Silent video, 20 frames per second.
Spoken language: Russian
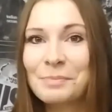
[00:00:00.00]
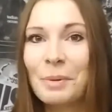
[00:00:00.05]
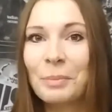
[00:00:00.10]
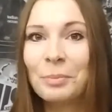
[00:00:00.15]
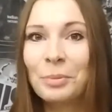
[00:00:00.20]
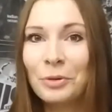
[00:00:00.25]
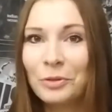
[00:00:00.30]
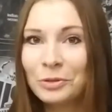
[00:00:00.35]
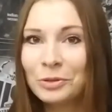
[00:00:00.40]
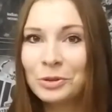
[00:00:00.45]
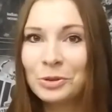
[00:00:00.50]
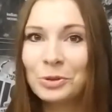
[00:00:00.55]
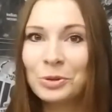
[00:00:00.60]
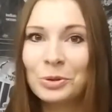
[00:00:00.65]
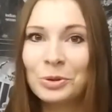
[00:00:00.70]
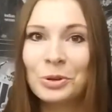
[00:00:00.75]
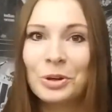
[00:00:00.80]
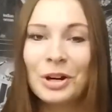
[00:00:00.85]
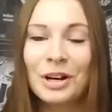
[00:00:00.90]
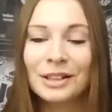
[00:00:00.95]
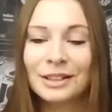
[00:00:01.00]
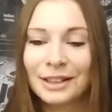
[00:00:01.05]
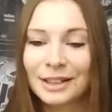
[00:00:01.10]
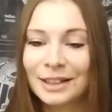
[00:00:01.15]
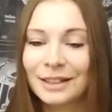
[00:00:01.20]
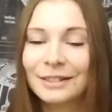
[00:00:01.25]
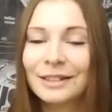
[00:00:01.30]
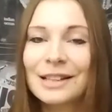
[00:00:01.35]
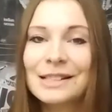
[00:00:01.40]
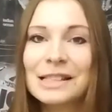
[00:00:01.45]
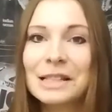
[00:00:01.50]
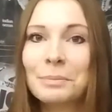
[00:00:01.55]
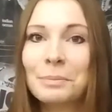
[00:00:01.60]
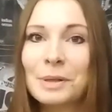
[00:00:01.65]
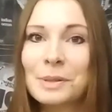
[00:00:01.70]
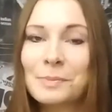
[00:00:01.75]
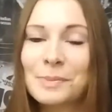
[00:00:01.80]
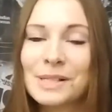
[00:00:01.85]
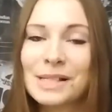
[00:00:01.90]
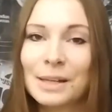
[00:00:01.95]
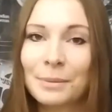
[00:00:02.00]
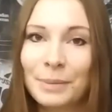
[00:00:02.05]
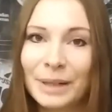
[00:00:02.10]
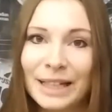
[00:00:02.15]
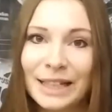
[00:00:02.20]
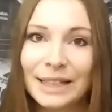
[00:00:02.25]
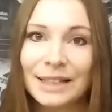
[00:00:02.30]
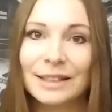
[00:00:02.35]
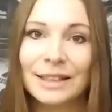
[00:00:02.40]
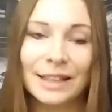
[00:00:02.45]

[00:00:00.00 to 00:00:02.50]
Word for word: по поводу таких классных приспособлений,